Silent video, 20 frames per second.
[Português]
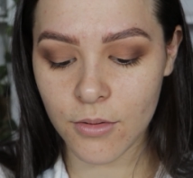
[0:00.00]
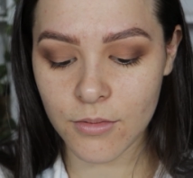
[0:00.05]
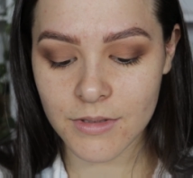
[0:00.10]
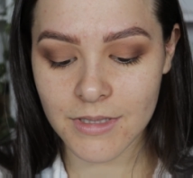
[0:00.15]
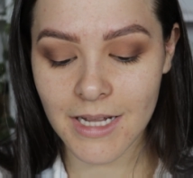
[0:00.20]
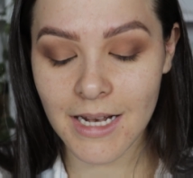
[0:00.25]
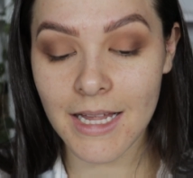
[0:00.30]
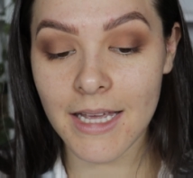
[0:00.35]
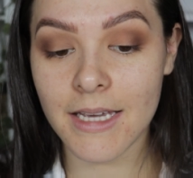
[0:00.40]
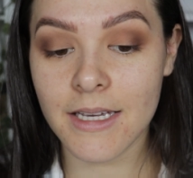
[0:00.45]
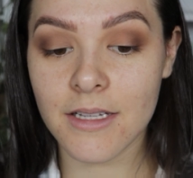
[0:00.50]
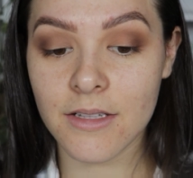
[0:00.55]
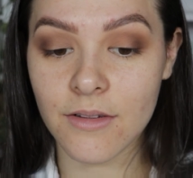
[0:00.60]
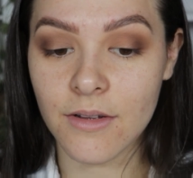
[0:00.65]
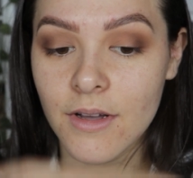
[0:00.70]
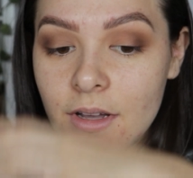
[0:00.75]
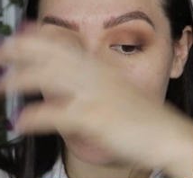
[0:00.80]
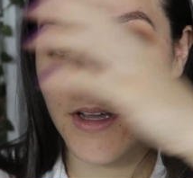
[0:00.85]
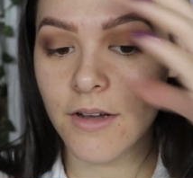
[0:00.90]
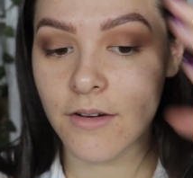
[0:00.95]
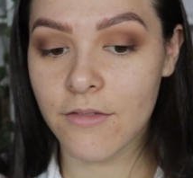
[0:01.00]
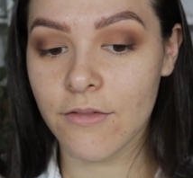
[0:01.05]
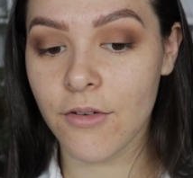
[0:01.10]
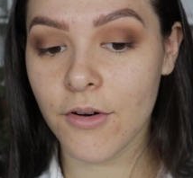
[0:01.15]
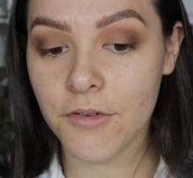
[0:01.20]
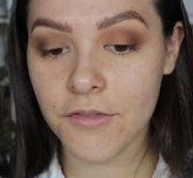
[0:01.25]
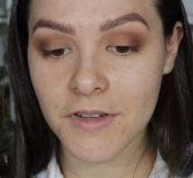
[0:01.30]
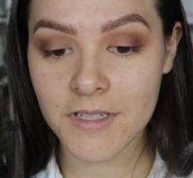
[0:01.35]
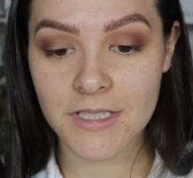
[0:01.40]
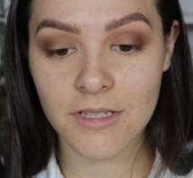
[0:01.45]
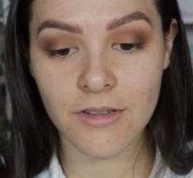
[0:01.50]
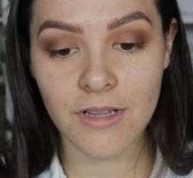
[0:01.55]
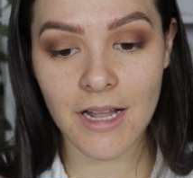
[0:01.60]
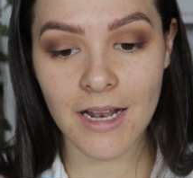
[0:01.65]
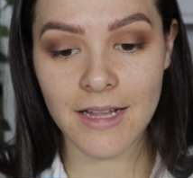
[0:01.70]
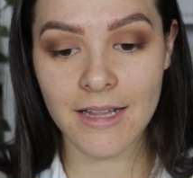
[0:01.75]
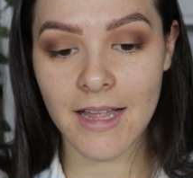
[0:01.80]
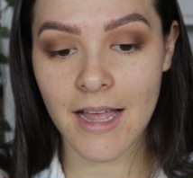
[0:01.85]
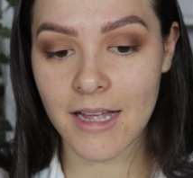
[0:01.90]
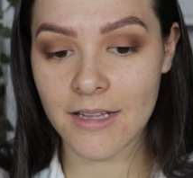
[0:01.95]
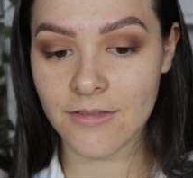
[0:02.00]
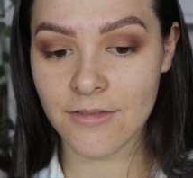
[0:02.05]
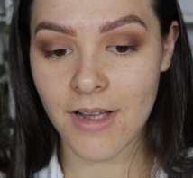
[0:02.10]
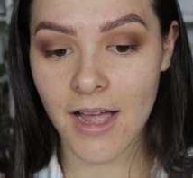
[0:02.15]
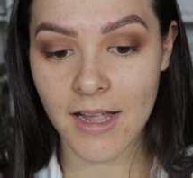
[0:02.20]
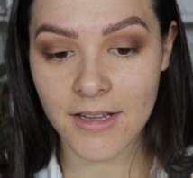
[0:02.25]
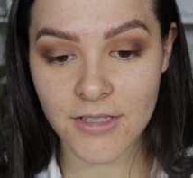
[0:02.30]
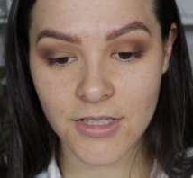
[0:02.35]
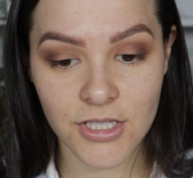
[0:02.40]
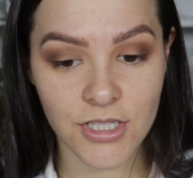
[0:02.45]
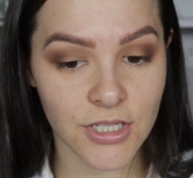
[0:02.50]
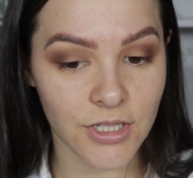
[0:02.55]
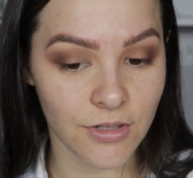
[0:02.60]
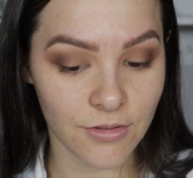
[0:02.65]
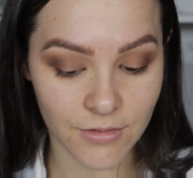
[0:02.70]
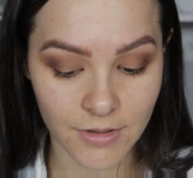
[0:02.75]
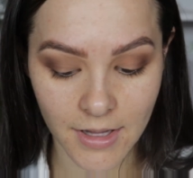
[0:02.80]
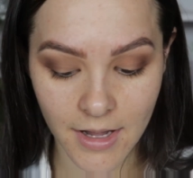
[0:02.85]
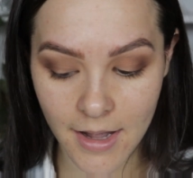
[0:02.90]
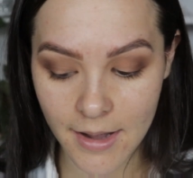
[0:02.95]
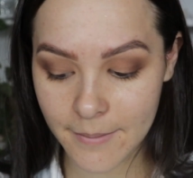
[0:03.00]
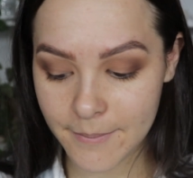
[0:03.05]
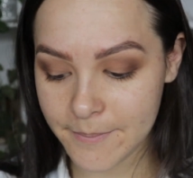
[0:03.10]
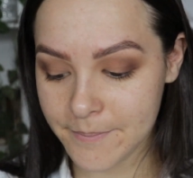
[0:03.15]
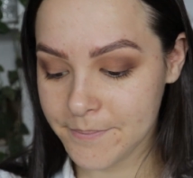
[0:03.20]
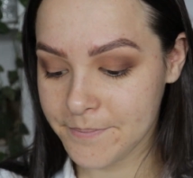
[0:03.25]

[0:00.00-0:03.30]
Rose líquido. Vou fazer o delineado gatinho, tá?